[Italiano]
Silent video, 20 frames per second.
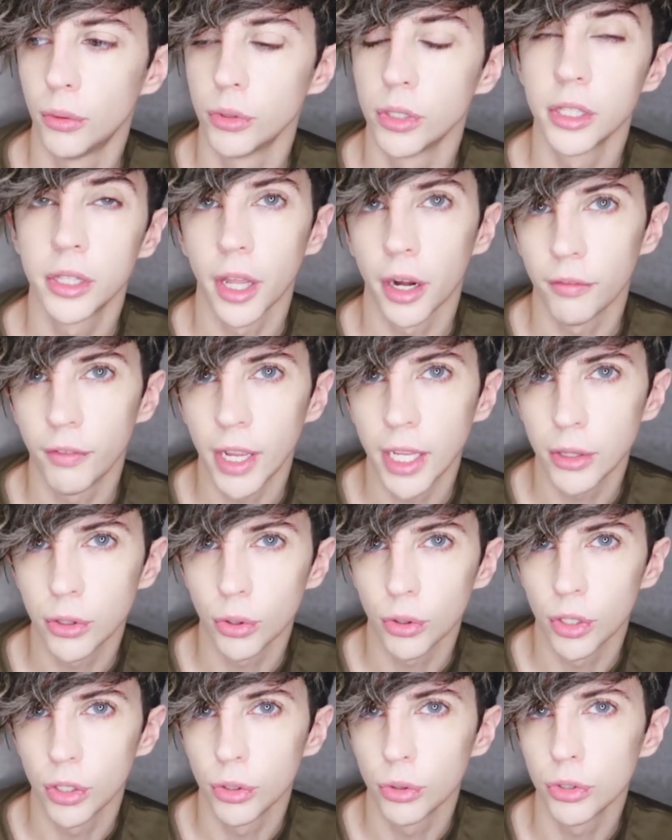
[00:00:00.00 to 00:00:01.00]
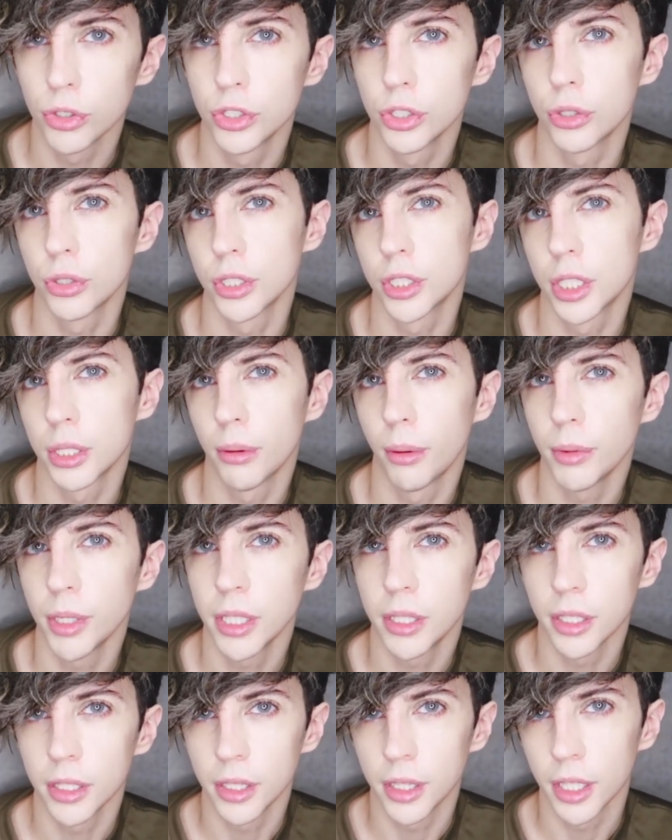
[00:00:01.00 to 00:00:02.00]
intervento chirurgico estremamente